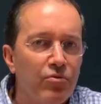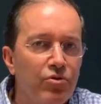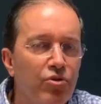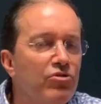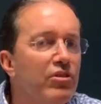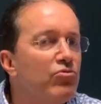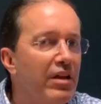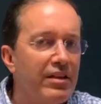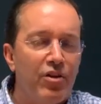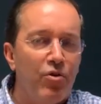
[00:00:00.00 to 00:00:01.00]
No sé
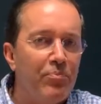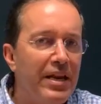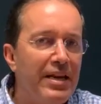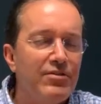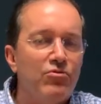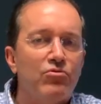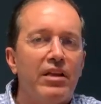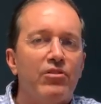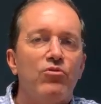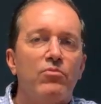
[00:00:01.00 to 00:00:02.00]
usted qué opine, si
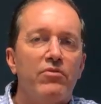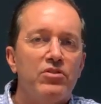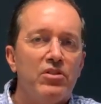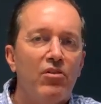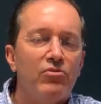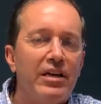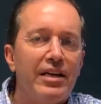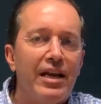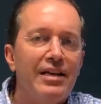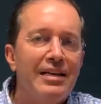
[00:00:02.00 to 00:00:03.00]
usted como aficionado
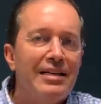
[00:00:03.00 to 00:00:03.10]
Tigre